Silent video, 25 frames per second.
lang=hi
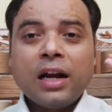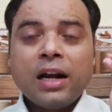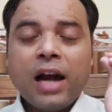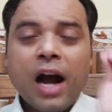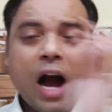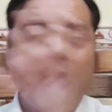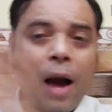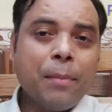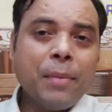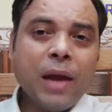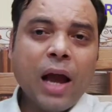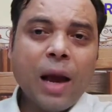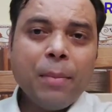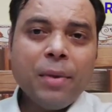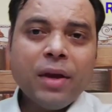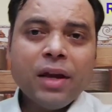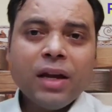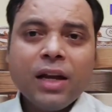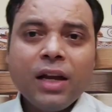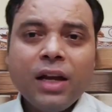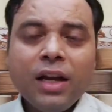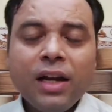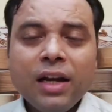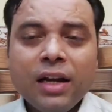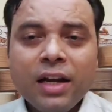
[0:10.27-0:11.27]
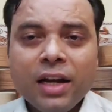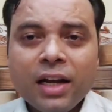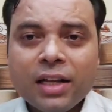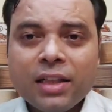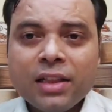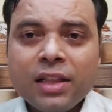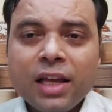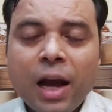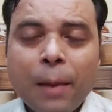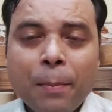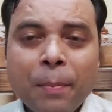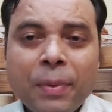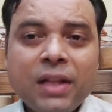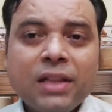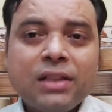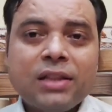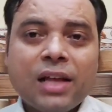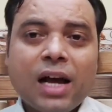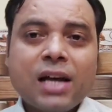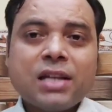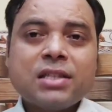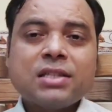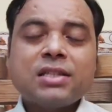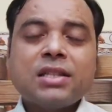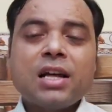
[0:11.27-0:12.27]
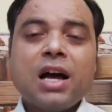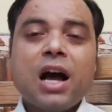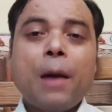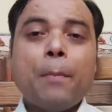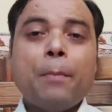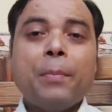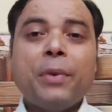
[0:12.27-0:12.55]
कामयाबी की लिख दे अपनी दास्ता